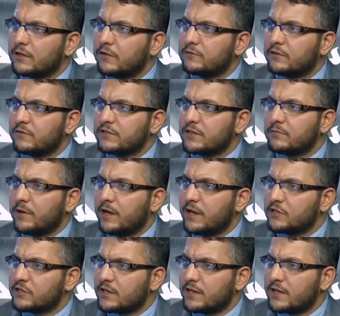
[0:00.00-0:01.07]
تفسد
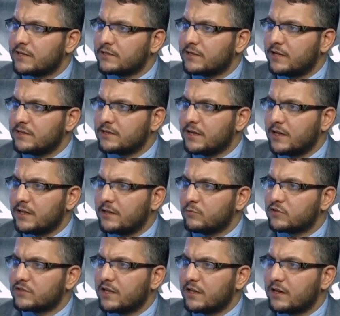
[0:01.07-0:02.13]
معايش الناس أليس هذا
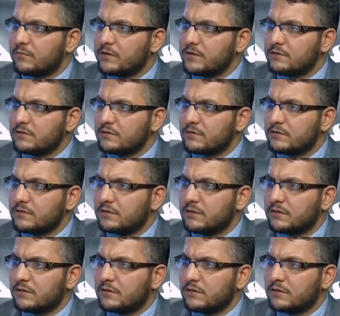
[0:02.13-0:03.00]
مستغربا؟ هو